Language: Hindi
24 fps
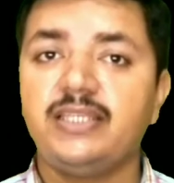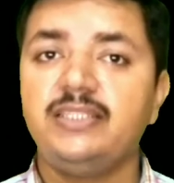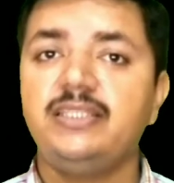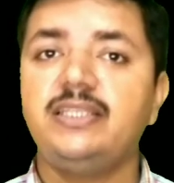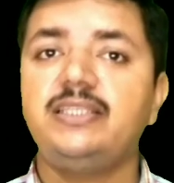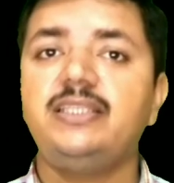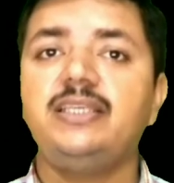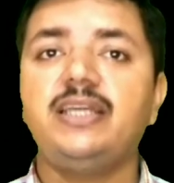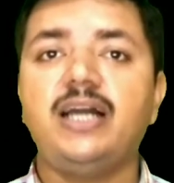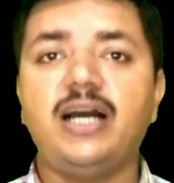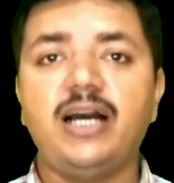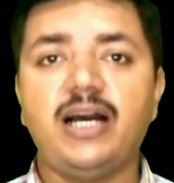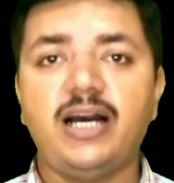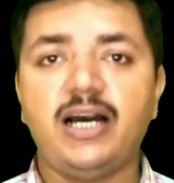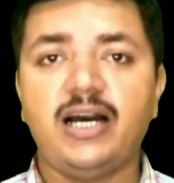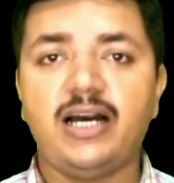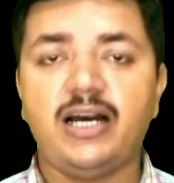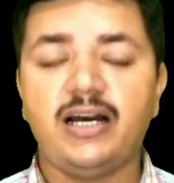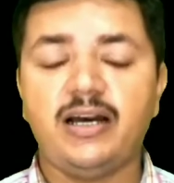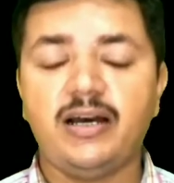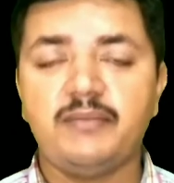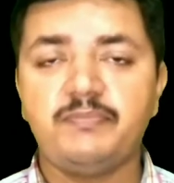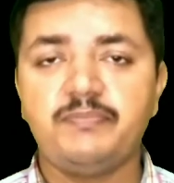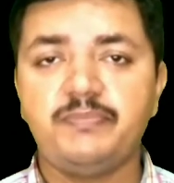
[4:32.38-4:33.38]
यदि
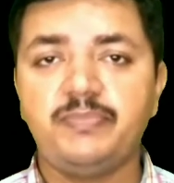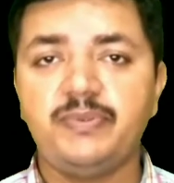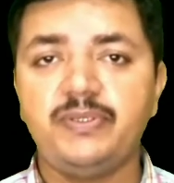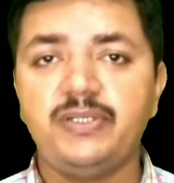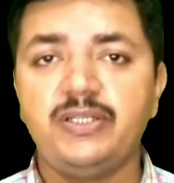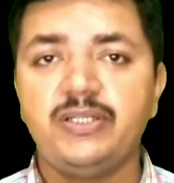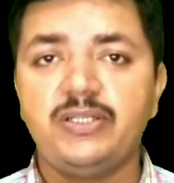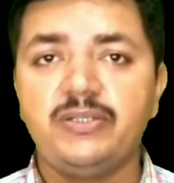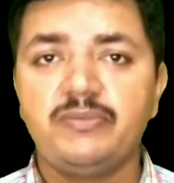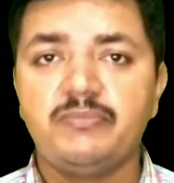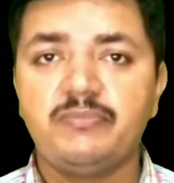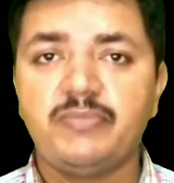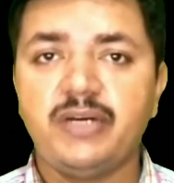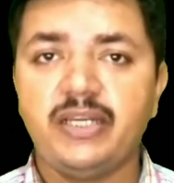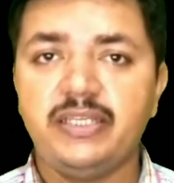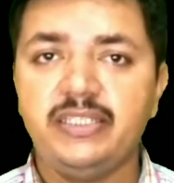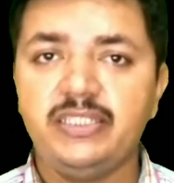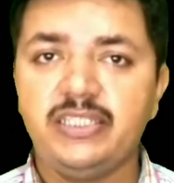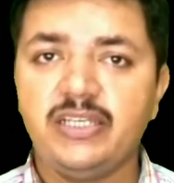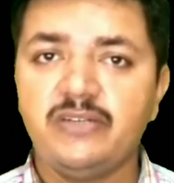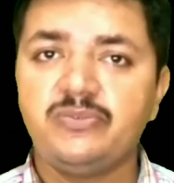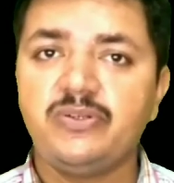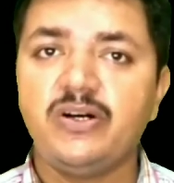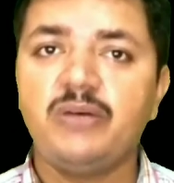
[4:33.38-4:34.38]
आप मान
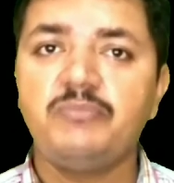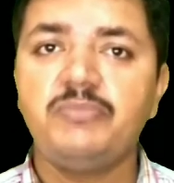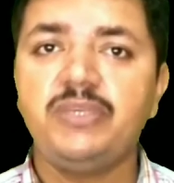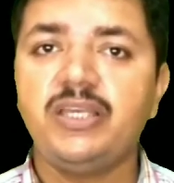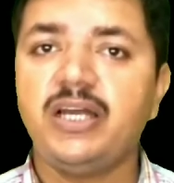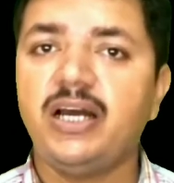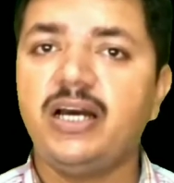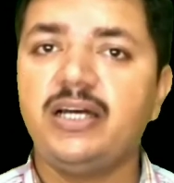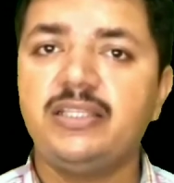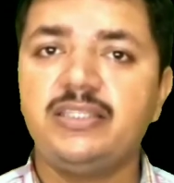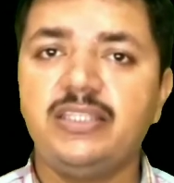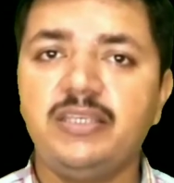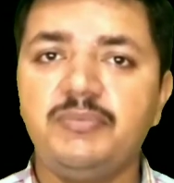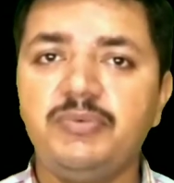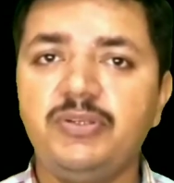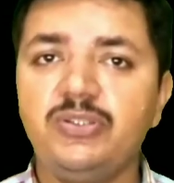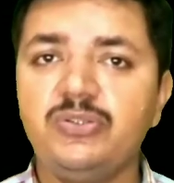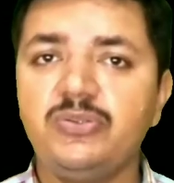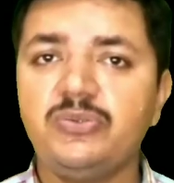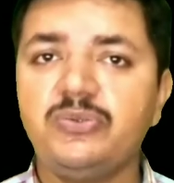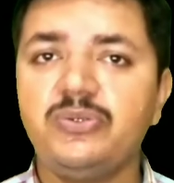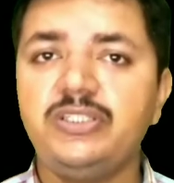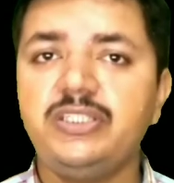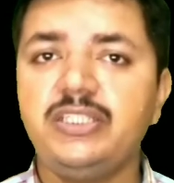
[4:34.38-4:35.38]
लीजिए अफवाह में आते भी
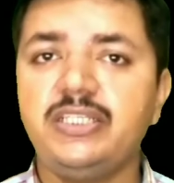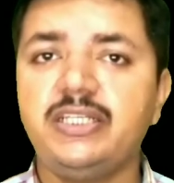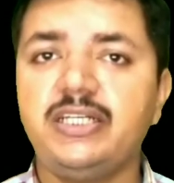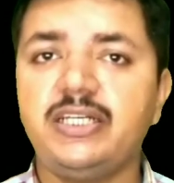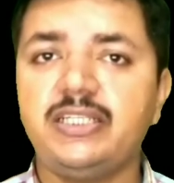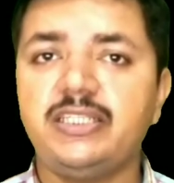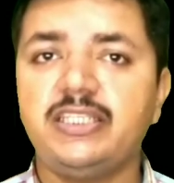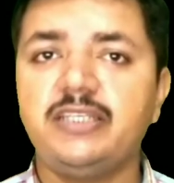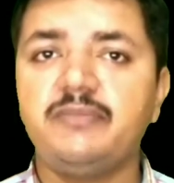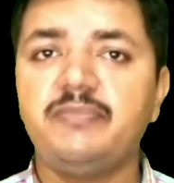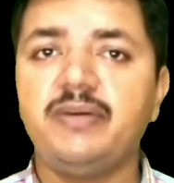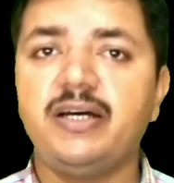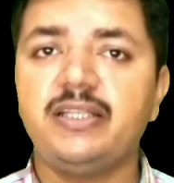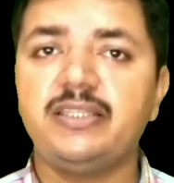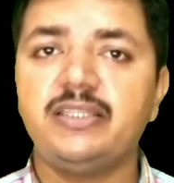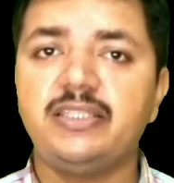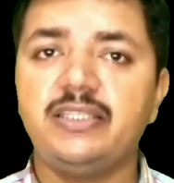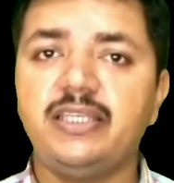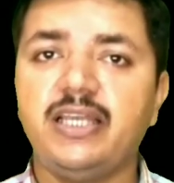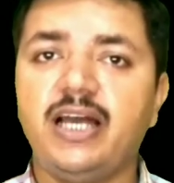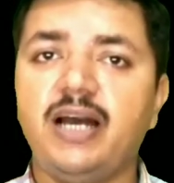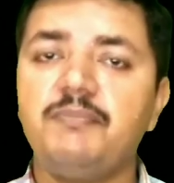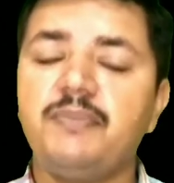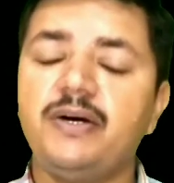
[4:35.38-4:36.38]
तो कोई दिक्कत की बात
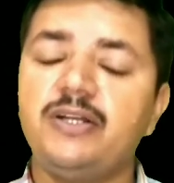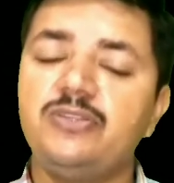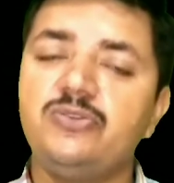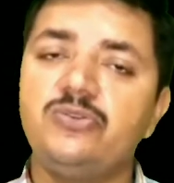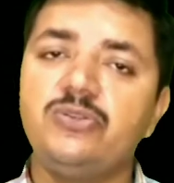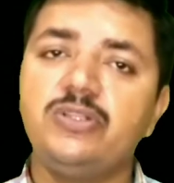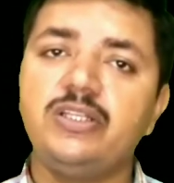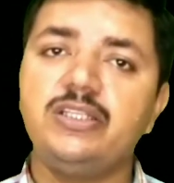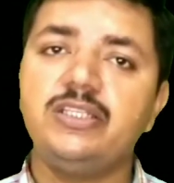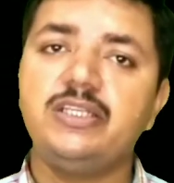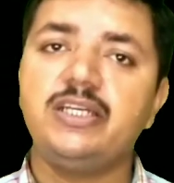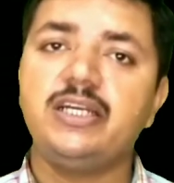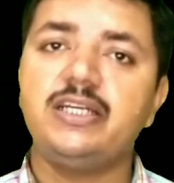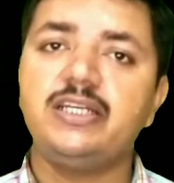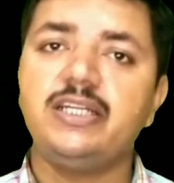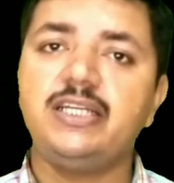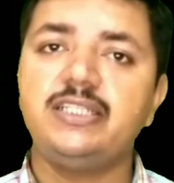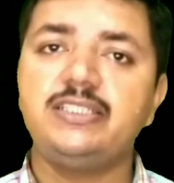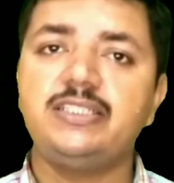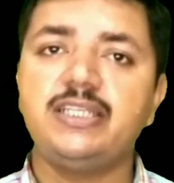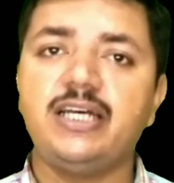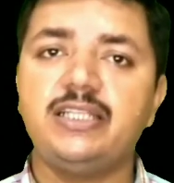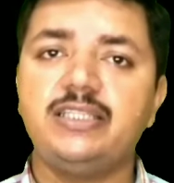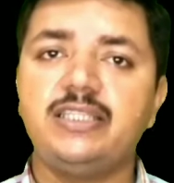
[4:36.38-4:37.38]
नहीं आप आंदोलन करना
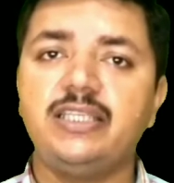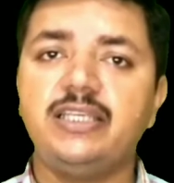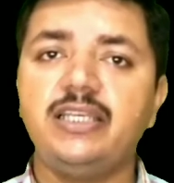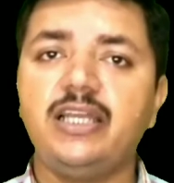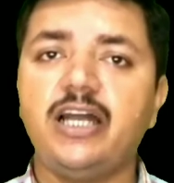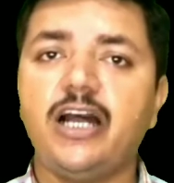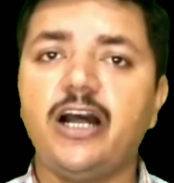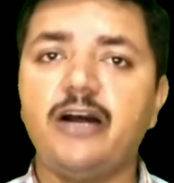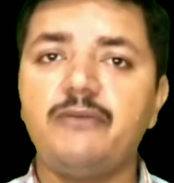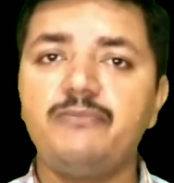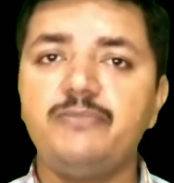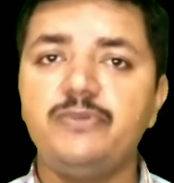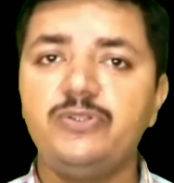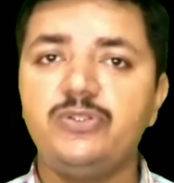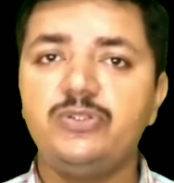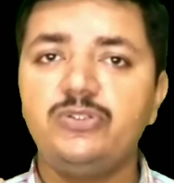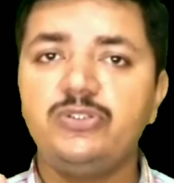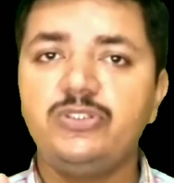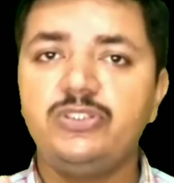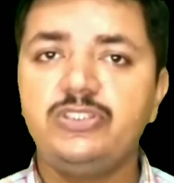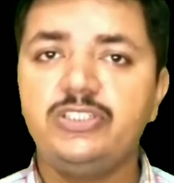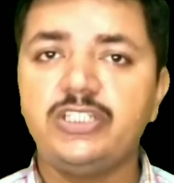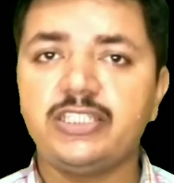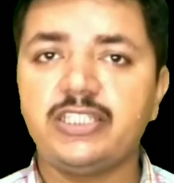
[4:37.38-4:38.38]
चाहते हैं आप
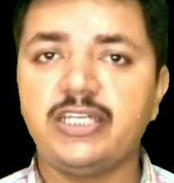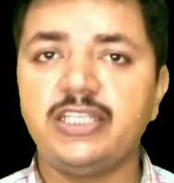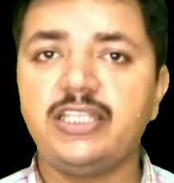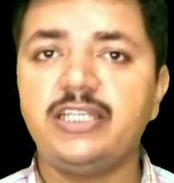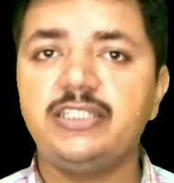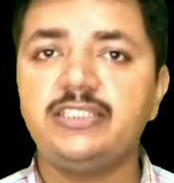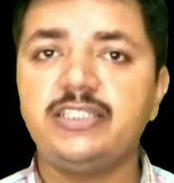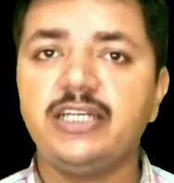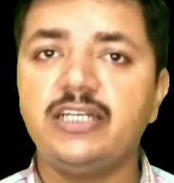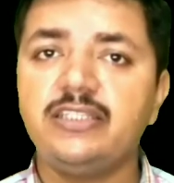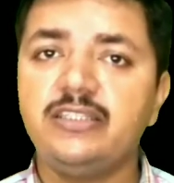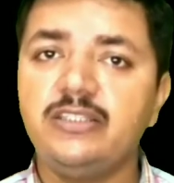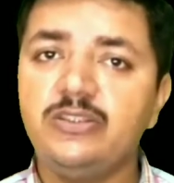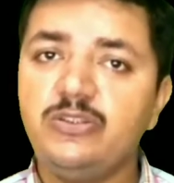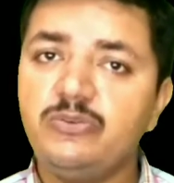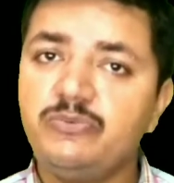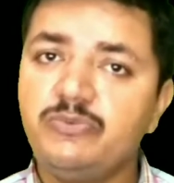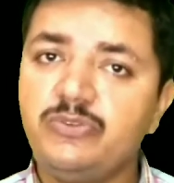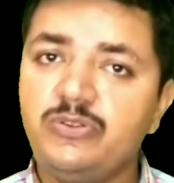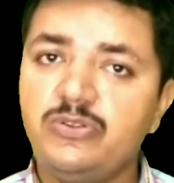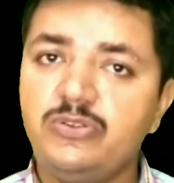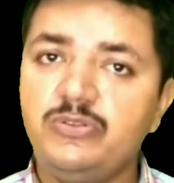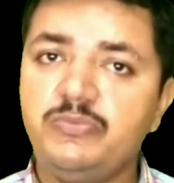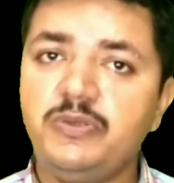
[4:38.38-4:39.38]
विरोध जताना चाहते हैं तो
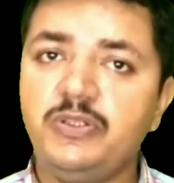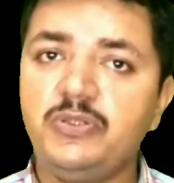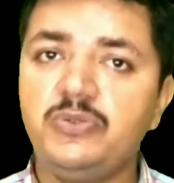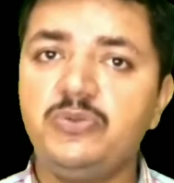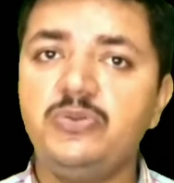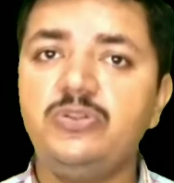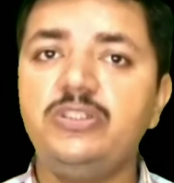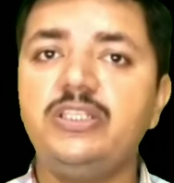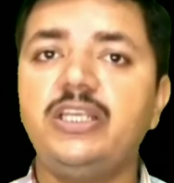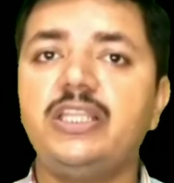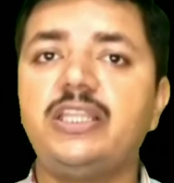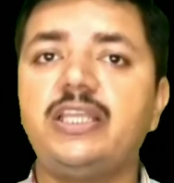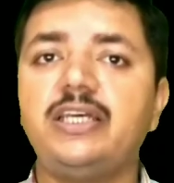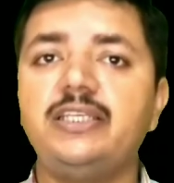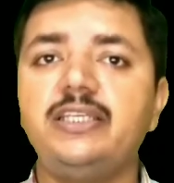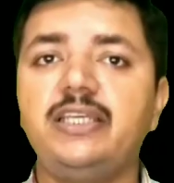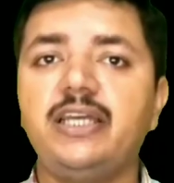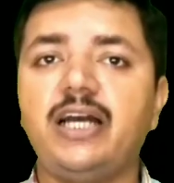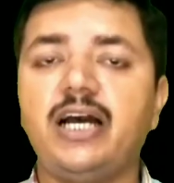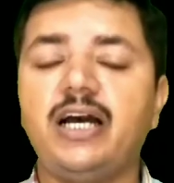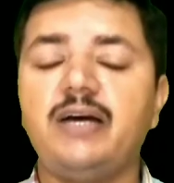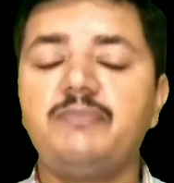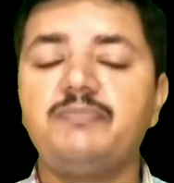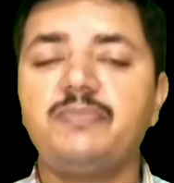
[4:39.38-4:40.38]
विरोध बिल्कुल
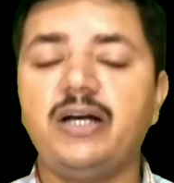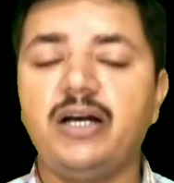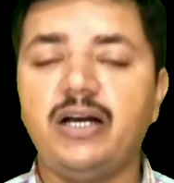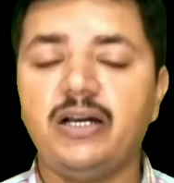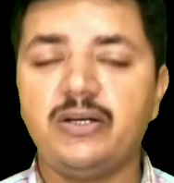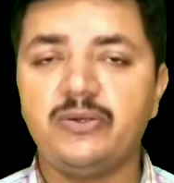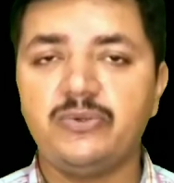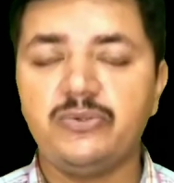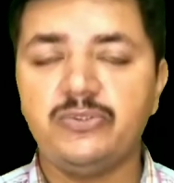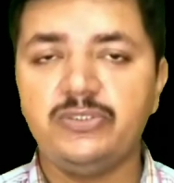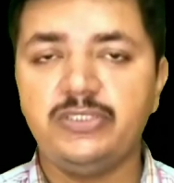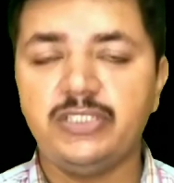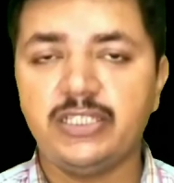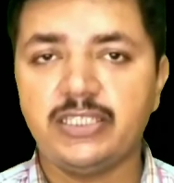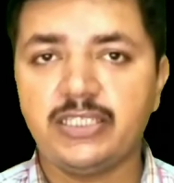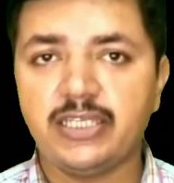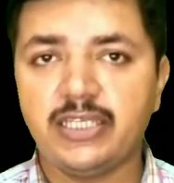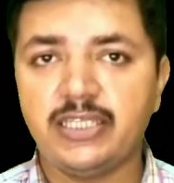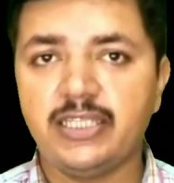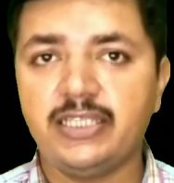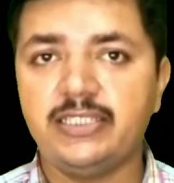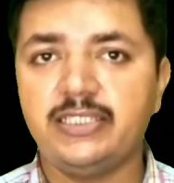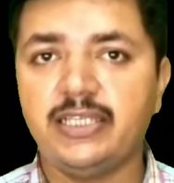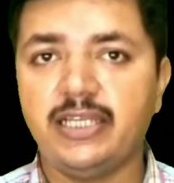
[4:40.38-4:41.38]
जताइए आपका आक्रोश
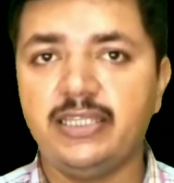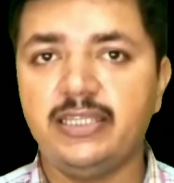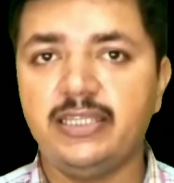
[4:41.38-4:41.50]
जताना